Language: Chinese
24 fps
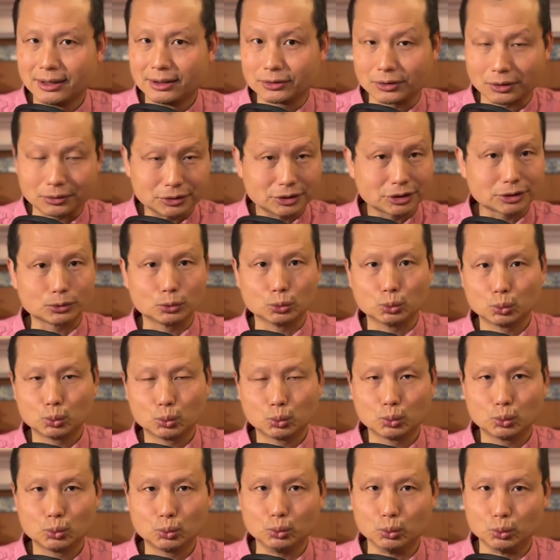都是
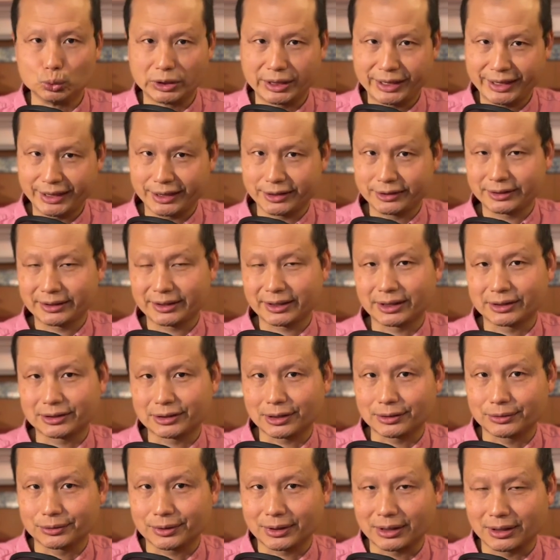五天这个
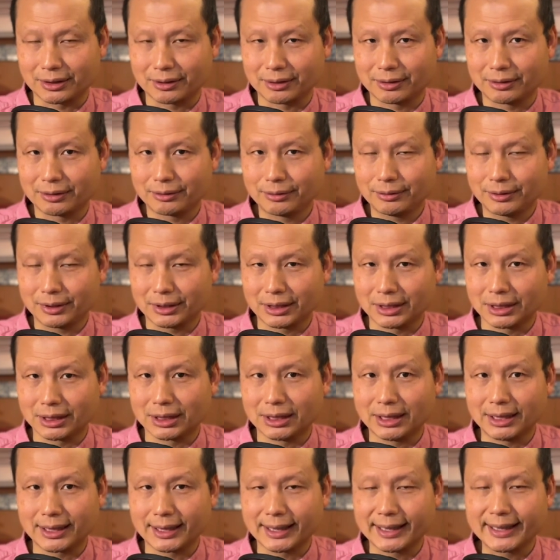症状获得
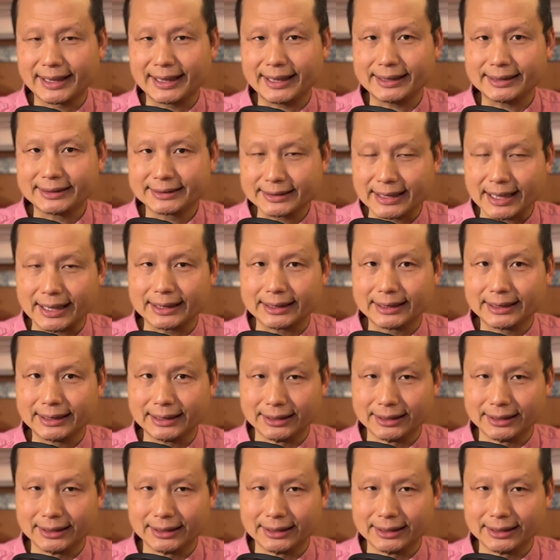了改善。